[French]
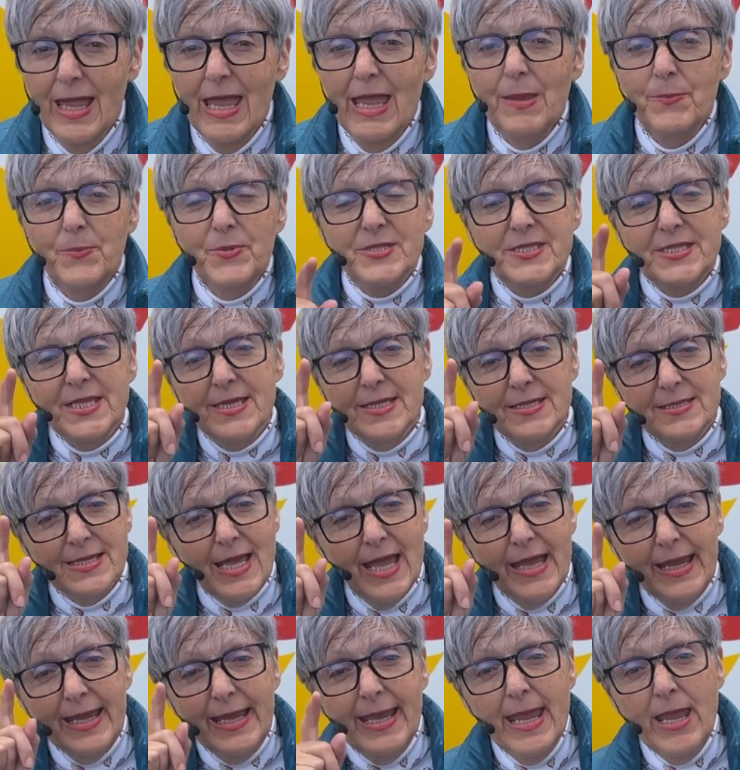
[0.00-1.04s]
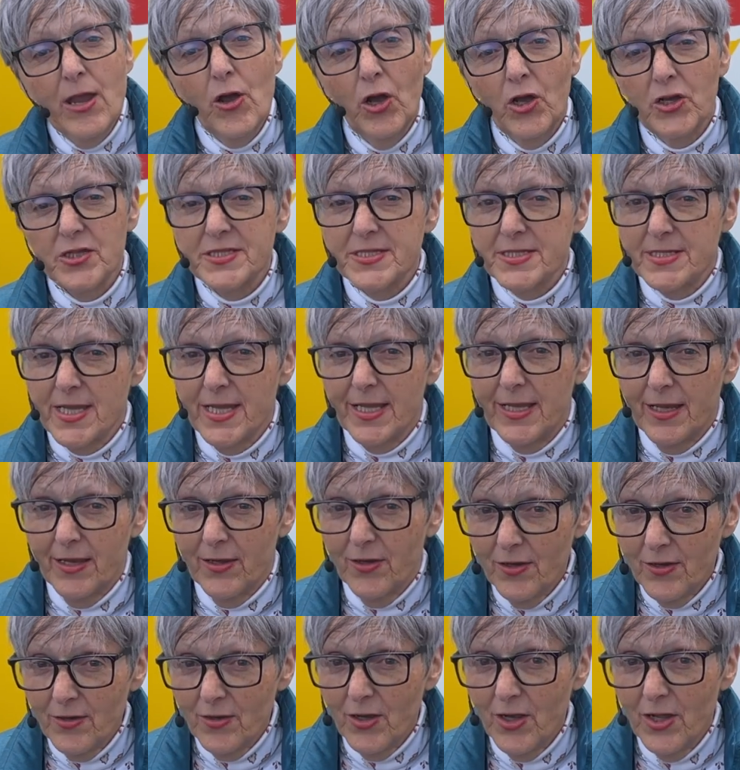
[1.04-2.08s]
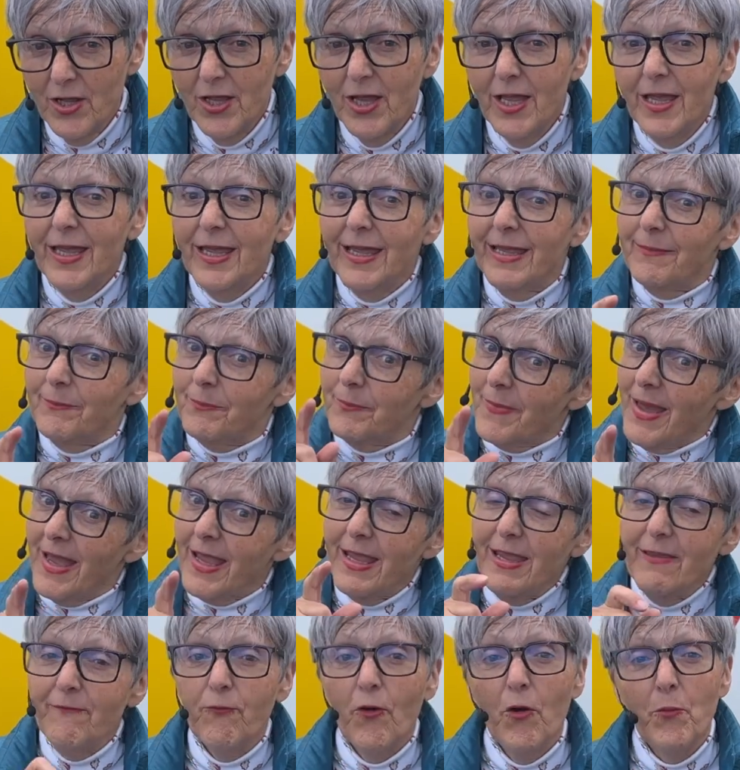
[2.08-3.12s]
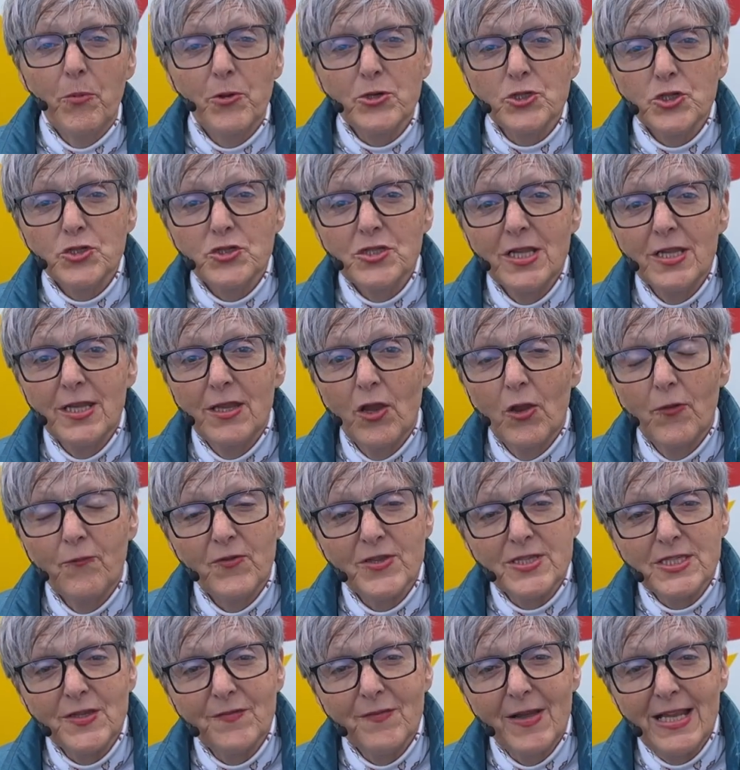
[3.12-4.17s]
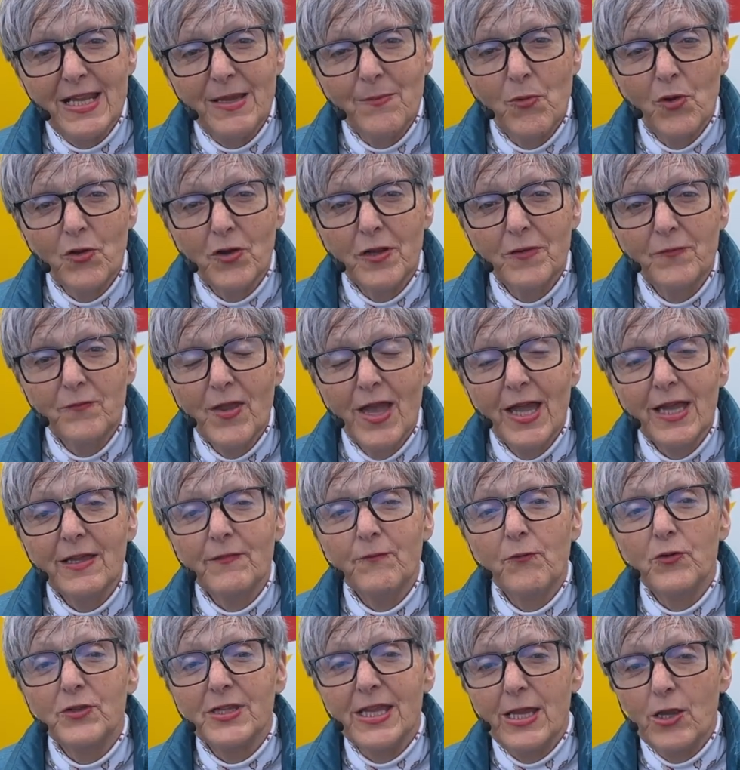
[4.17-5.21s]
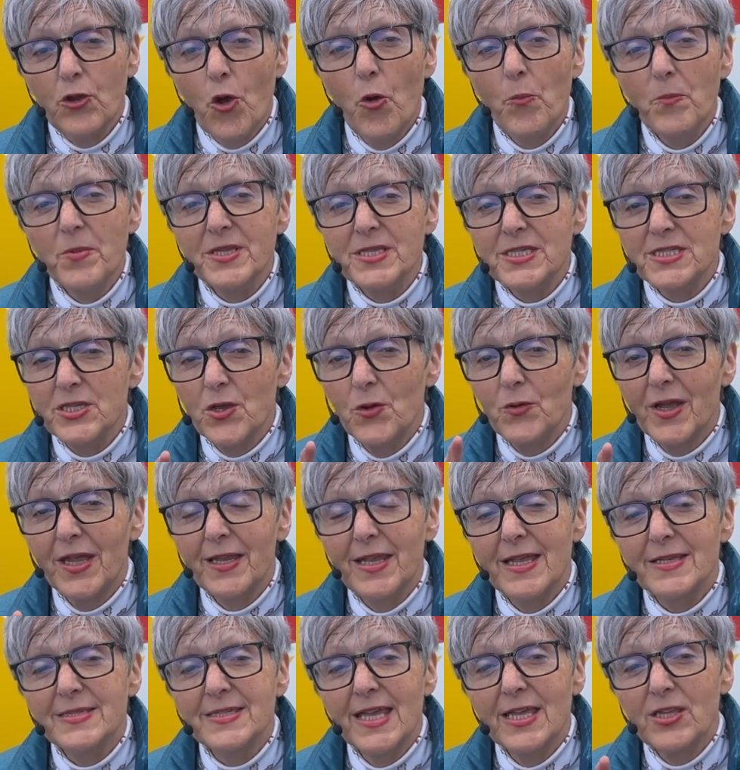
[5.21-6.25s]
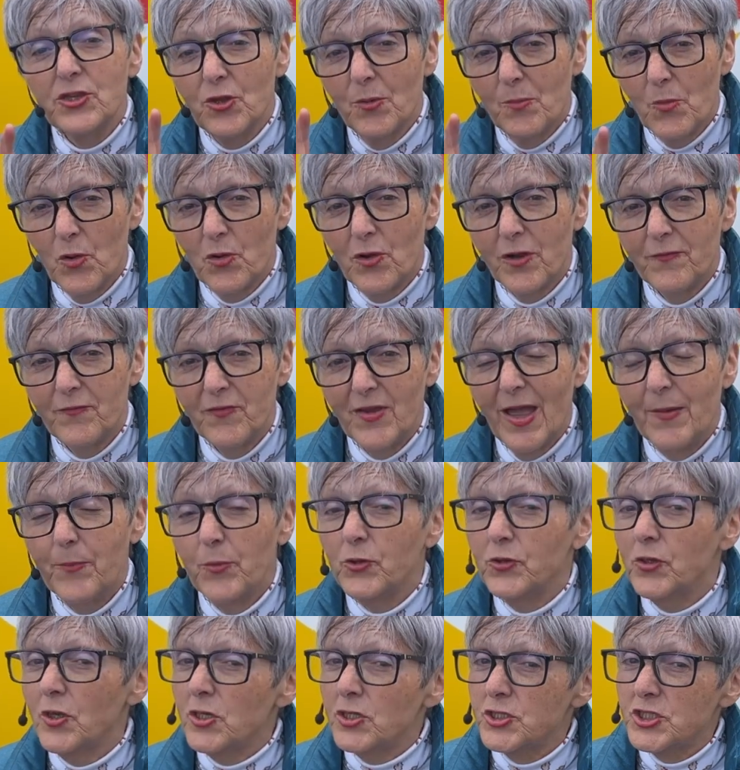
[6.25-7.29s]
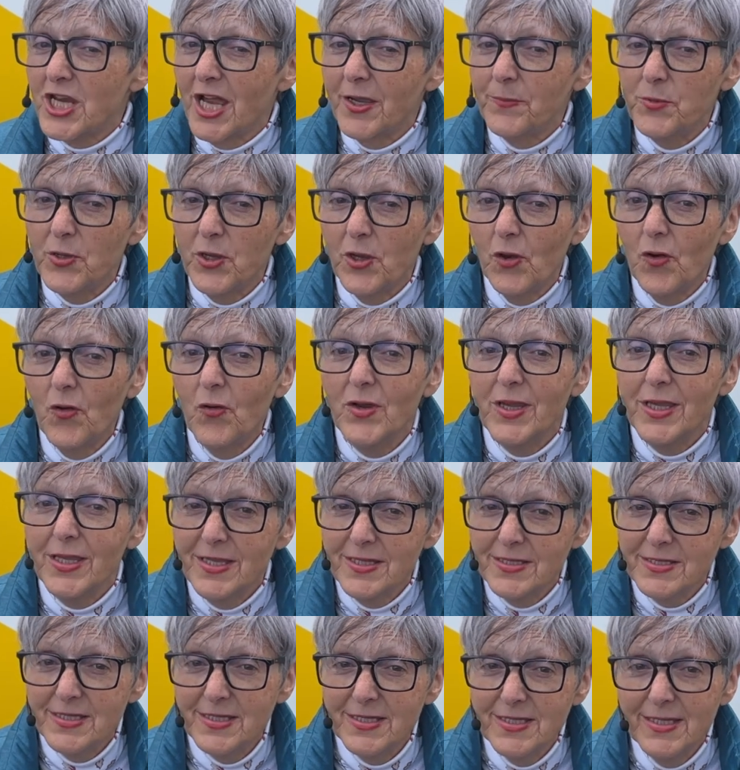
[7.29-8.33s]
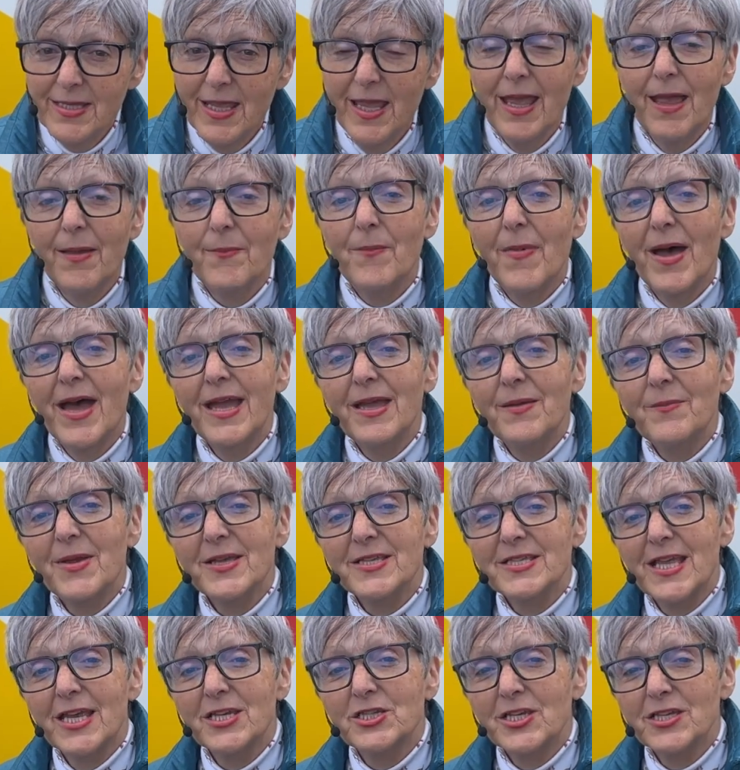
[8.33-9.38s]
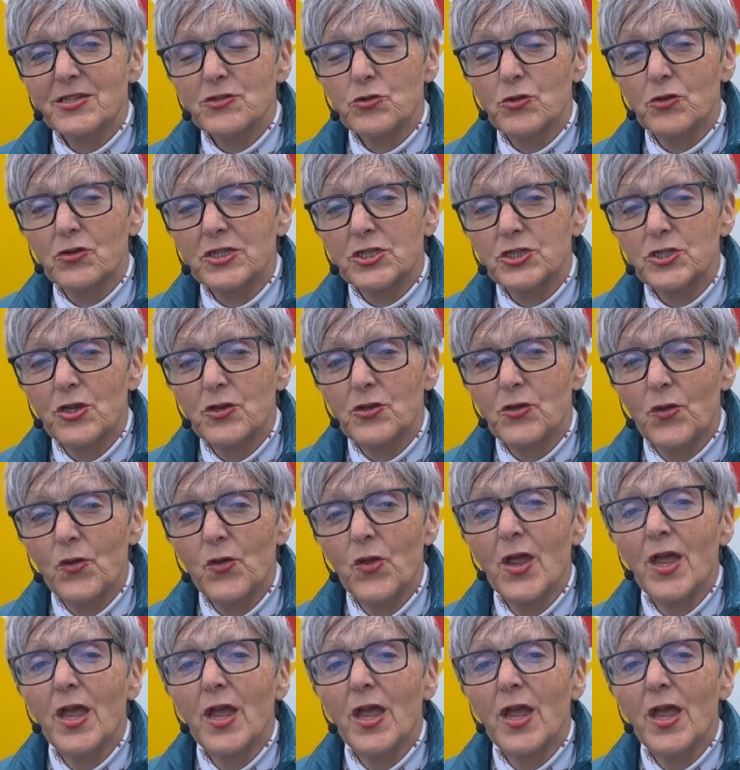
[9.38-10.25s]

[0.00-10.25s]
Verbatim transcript: Puis ces aérostiers-là, ben, ils font pas juste le Festival des Montgolfières, ils font des compétitions canadiennes de Montgolfières. Puis on a le champion ici, même à Saint-Jean-sur-Richelieu.